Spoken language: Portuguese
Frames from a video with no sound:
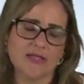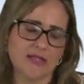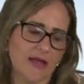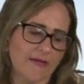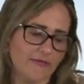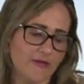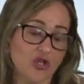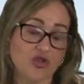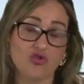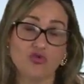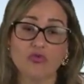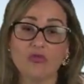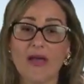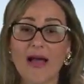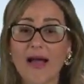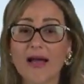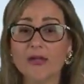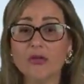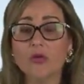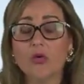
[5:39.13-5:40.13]
Você deve ter
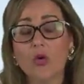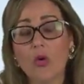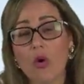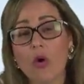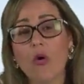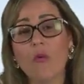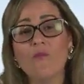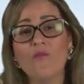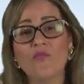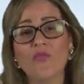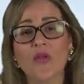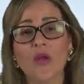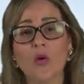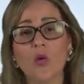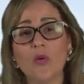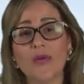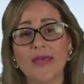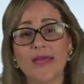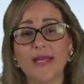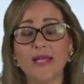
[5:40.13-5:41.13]
estudado com
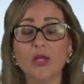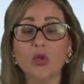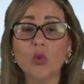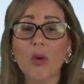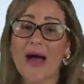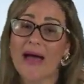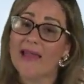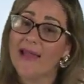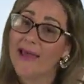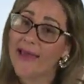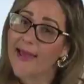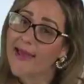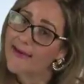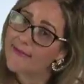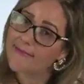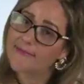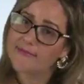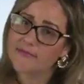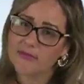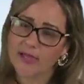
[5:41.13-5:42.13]
o querido
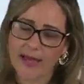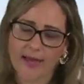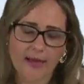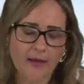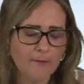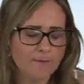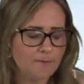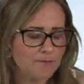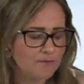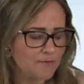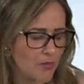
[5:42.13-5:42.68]
Alê, né?